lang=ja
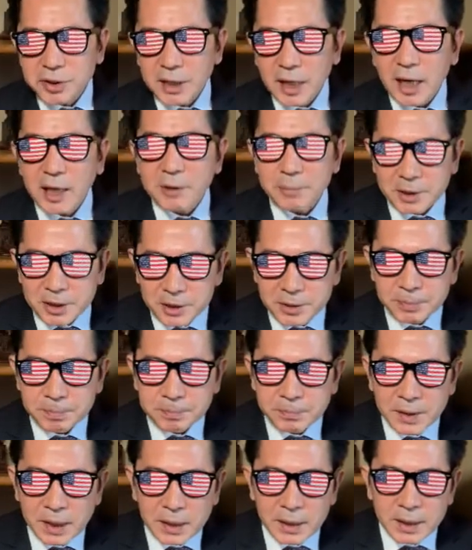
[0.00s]
あります。
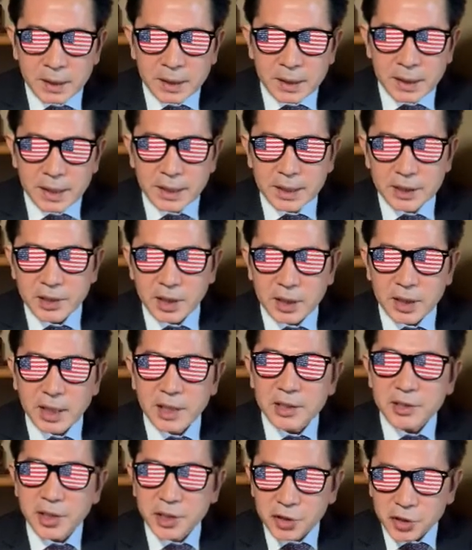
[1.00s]
えー、世
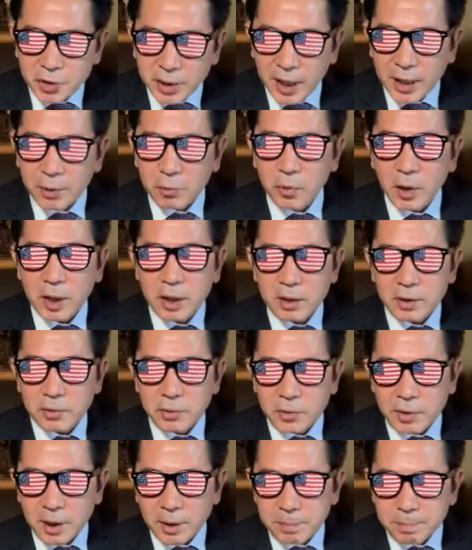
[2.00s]
界選手権、
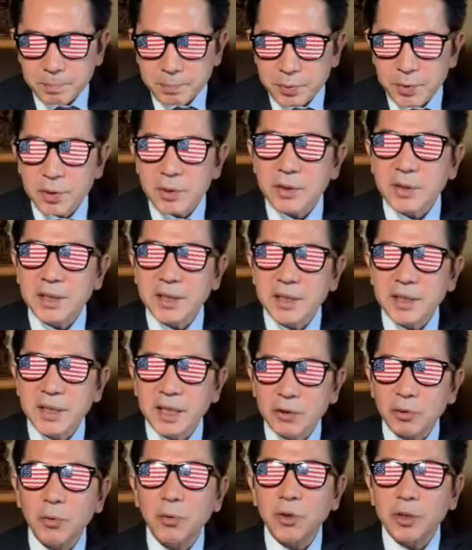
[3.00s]
ワールドカップ、えー、
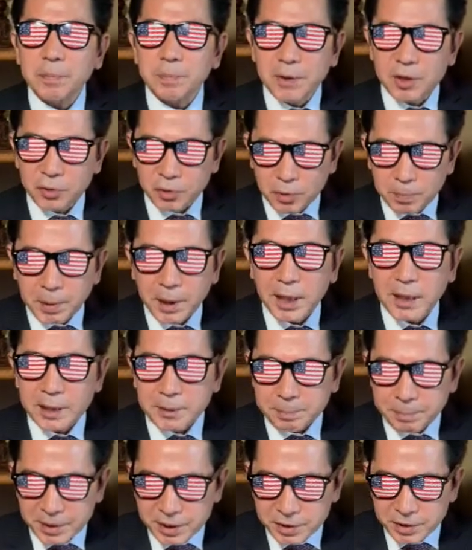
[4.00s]
あとオリンピックと
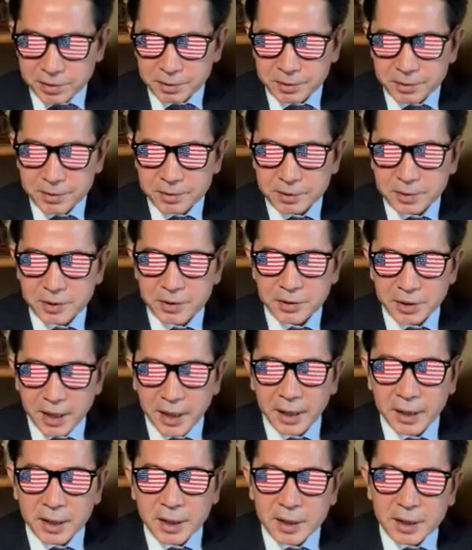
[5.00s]
パラリンピックです
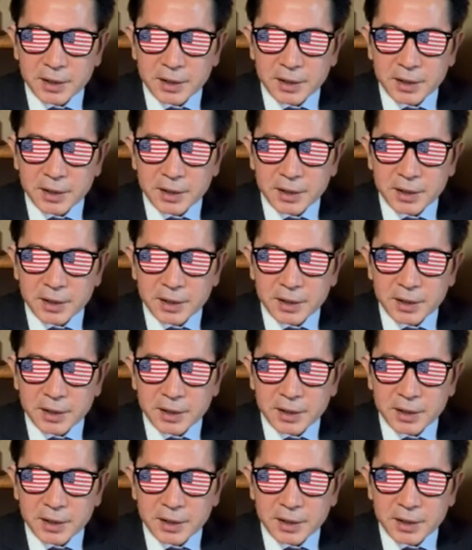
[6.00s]
ね。